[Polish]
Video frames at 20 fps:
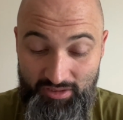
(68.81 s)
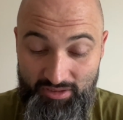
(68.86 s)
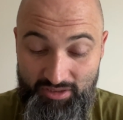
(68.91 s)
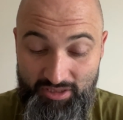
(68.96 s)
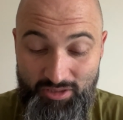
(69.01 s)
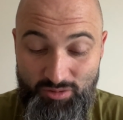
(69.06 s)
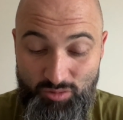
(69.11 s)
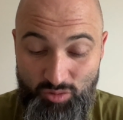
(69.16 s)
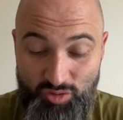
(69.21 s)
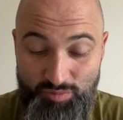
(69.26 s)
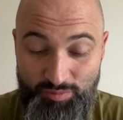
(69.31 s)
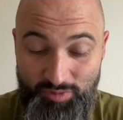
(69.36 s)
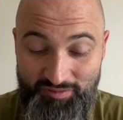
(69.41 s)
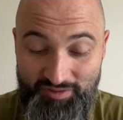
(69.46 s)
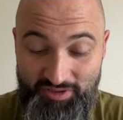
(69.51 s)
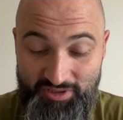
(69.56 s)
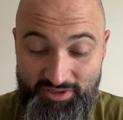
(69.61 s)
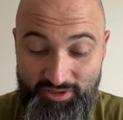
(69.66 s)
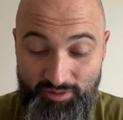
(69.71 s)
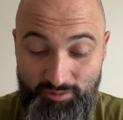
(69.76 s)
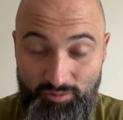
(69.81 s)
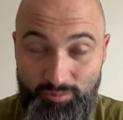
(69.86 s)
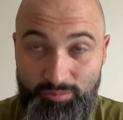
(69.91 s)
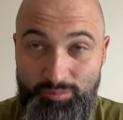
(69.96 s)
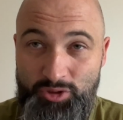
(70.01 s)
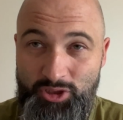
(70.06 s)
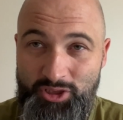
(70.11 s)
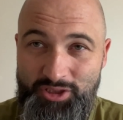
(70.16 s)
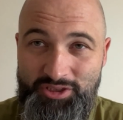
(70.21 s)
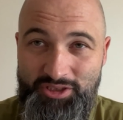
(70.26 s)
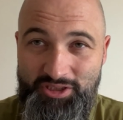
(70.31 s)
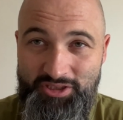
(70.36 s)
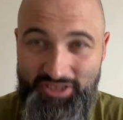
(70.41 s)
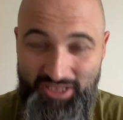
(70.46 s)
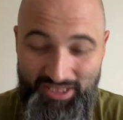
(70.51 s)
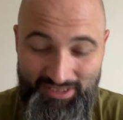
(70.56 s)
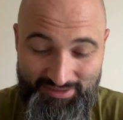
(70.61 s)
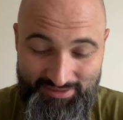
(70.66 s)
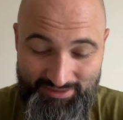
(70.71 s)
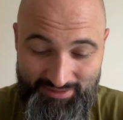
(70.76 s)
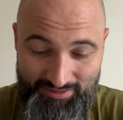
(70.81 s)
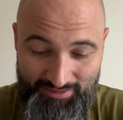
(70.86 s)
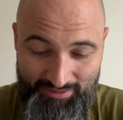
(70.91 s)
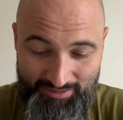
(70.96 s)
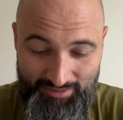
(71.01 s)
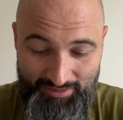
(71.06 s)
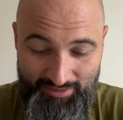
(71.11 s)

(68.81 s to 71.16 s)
Jezus powiedział: Przyjdzie czas,